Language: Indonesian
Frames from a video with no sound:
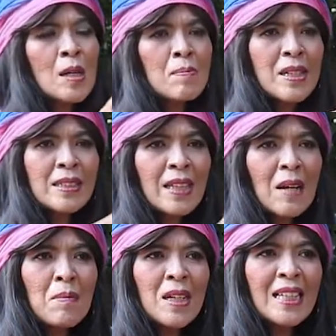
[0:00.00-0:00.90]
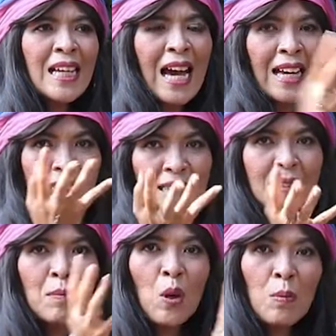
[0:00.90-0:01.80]
bisa melihat
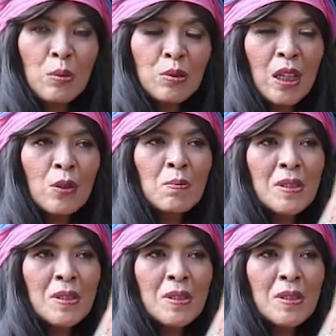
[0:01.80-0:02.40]
sebelum memutuskan tuh